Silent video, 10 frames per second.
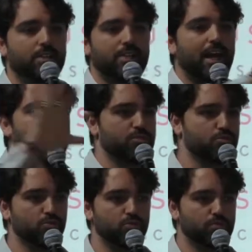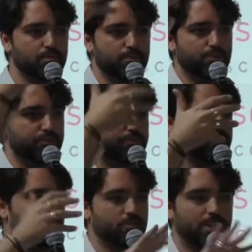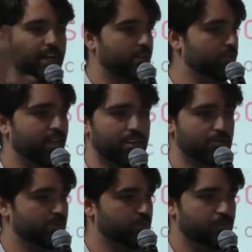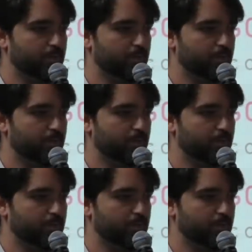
Tela azul. Puf. Cara do tela azul.